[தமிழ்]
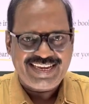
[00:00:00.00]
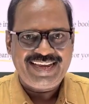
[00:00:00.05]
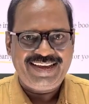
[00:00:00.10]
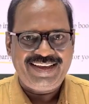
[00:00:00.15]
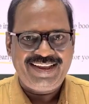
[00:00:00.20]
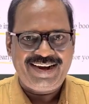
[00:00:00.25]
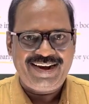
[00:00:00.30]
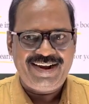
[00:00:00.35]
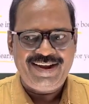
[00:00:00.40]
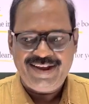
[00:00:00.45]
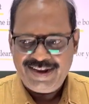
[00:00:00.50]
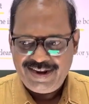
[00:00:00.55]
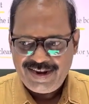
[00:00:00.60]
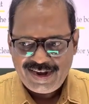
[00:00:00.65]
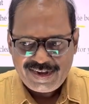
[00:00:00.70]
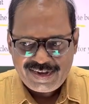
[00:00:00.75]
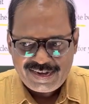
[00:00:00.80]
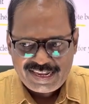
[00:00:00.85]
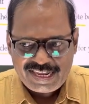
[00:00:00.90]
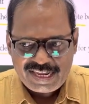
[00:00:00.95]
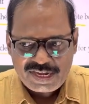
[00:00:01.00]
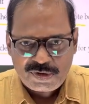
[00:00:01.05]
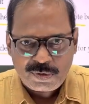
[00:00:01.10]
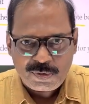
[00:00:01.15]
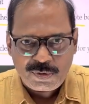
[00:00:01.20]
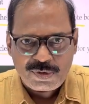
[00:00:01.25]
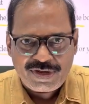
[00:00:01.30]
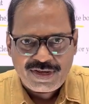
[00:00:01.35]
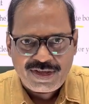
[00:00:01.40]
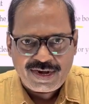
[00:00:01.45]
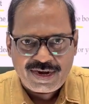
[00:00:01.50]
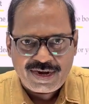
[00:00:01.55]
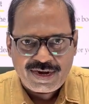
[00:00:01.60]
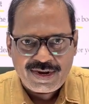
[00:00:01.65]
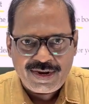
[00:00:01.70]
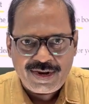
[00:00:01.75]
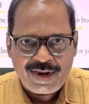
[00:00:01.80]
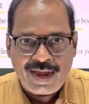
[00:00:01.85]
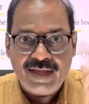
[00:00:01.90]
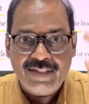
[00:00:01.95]
கேட்குறான் நீ கொடுக்குற
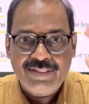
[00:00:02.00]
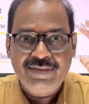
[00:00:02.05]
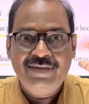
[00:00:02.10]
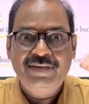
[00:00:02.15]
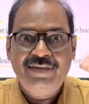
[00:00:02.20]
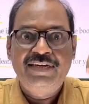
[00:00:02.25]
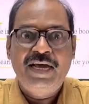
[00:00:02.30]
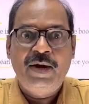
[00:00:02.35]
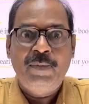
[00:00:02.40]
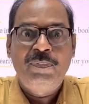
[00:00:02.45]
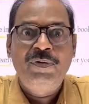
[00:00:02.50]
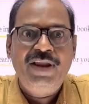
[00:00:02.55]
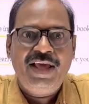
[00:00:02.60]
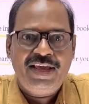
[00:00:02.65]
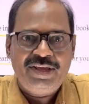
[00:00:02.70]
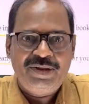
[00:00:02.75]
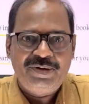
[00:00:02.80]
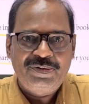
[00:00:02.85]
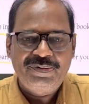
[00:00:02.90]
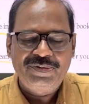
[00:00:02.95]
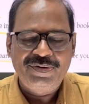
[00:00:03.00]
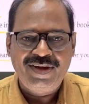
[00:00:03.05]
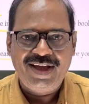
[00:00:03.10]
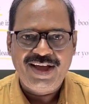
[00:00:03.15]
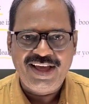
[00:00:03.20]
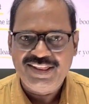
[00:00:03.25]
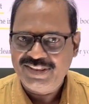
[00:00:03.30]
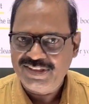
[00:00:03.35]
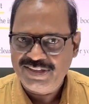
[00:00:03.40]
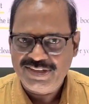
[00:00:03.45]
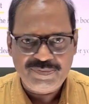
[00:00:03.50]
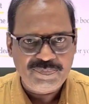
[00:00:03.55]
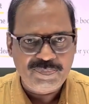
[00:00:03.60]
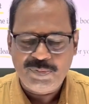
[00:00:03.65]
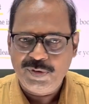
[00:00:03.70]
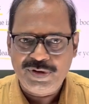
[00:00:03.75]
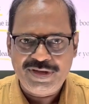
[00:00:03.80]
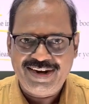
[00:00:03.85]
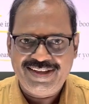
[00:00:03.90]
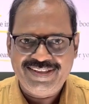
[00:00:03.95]
அது டபுள் ஆயிரும் அது
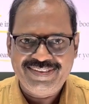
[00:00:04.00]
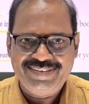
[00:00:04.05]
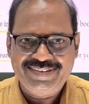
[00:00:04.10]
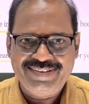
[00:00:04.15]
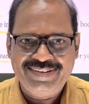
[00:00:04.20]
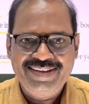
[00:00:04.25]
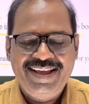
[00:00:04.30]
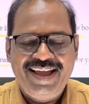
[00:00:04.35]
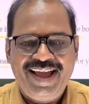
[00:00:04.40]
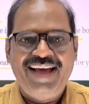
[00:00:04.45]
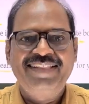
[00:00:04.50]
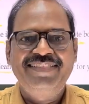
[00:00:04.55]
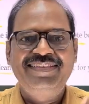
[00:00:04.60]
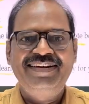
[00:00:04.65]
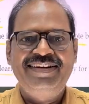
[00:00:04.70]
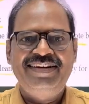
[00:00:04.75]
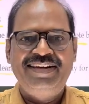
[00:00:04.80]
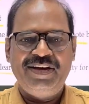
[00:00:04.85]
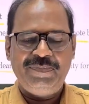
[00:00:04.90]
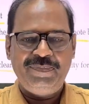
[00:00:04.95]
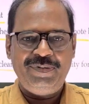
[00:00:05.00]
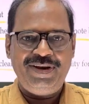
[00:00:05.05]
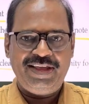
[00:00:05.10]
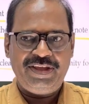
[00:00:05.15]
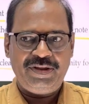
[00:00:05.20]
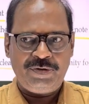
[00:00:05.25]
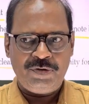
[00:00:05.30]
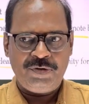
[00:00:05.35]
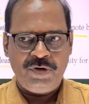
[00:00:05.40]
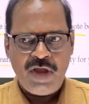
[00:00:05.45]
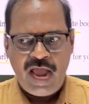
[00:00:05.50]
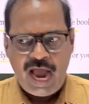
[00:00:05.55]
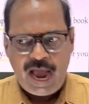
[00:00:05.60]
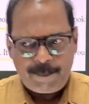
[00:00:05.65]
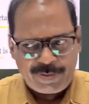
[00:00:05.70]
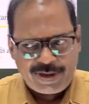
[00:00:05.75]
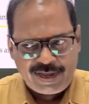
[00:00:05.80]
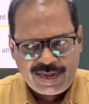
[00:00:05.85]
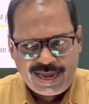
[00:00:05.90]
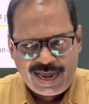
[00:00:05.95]
போயிடாது அது டபுள் ஆயிரும்
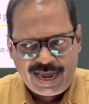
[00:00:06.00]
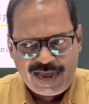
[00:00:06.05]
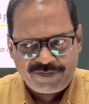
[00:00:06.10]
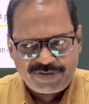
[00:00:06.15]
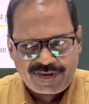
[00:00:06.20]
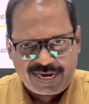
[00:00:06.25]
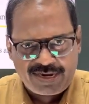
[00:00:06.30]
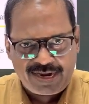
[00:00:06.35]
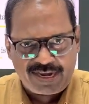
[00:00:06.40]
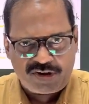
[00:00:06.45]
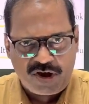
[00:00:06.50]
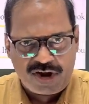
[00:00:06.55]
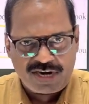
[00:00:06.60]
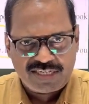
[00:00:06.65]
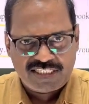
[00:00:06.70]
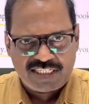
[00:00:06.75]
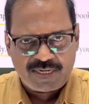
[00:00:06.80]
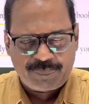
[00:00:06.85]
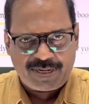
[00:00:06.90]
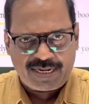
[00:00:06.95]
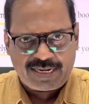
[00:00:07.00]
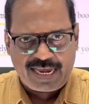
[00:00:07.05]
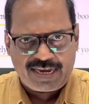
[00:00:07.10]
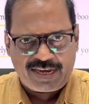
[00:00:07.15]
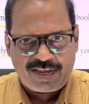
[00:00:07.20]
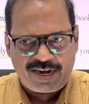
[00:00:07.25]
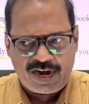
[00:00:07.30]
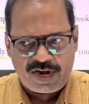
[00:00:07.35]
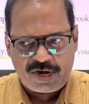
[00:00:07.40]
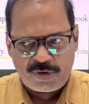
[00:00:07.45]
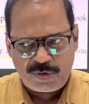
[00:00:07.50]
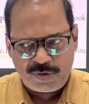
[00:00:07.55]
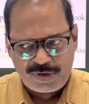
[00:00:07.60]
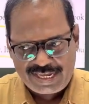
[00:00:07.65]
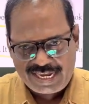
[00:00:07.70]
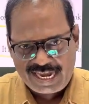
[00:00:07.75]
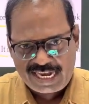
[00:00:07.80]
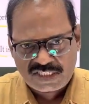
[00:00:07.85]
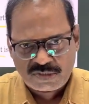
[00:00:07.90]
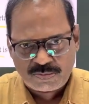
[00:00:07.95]
அப்போ அவன் என்ன கான்செப்டை கேட்குறானோ
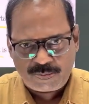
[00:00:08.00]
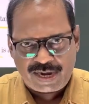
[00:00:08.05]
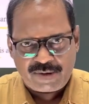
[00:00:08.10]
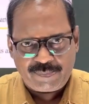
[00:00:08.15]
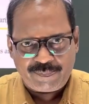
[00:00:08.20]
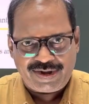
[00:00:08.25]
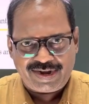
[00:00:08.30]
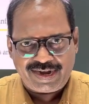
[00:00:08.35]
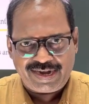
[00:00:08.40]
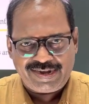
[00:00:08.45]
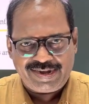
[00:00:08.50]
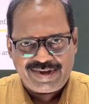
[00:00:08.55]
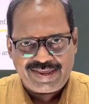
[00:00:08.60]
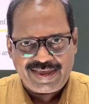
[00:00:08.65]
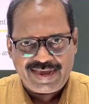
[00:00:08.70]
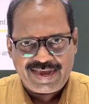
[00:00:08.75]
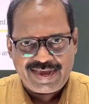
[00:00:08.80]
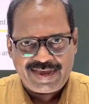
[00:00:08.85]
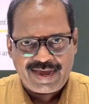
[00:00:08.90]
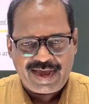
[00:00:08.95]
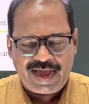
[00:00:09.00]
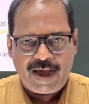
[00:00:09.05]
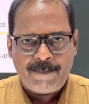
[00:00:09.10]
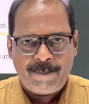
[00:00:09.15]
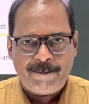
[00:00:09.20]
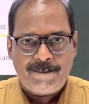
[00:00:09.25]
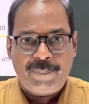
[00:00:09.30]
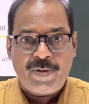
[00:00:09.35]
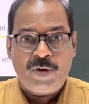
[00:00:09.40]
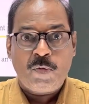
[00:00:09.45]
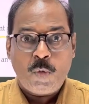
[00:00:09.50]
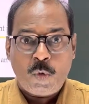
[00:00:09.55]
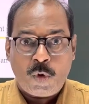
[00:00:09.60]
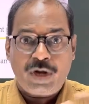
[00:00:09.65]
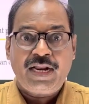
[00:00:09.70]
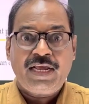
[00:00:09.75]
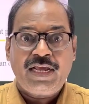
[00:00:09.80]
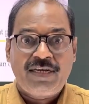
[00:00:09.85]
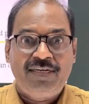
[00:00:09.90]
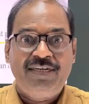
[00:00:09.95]
நீ எக்ஸ்பிளைன் பண்ணுற இல்லையா அப்போ
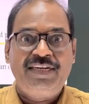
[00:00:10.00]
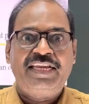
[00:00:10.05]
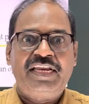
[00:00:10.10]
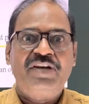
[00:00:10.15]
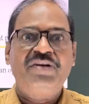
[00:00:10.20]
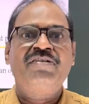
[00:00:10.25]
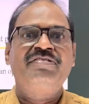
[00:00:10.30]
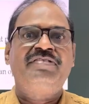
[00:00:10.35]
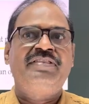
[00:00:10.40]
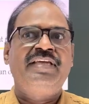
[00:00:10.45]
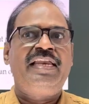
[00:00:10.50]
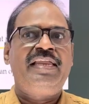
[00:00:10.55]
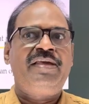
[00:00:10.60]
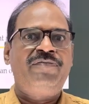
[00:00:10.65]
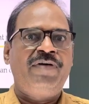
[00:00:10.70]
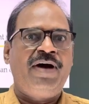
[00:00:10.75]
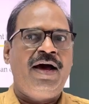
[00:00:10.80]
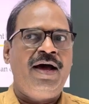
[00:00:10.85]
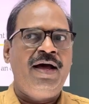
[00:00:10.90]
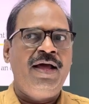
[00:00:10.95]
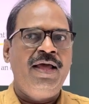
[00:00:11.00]
உனக்கு இன்னும் தெளிவா